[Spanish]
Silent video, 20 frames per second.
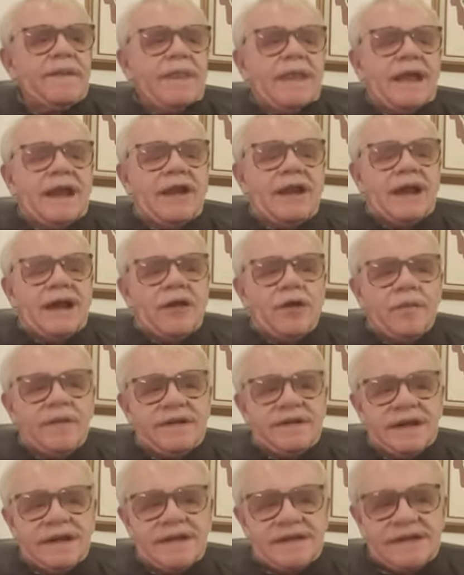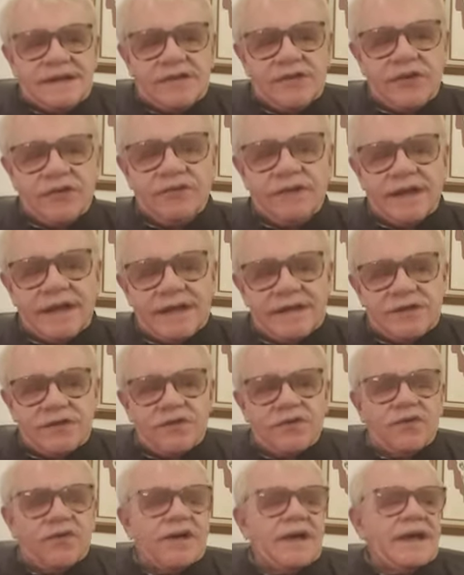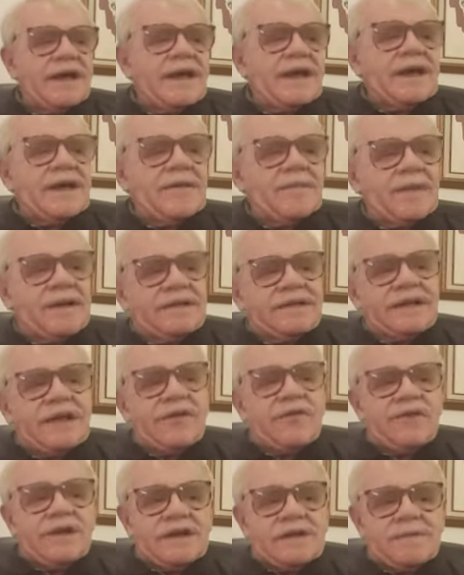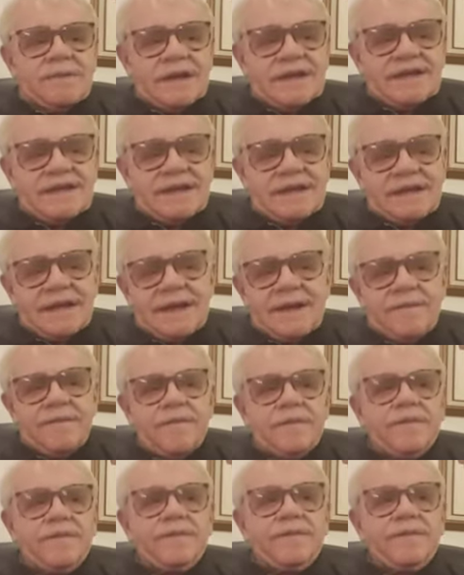En la comercialización de eso mantiene una especie de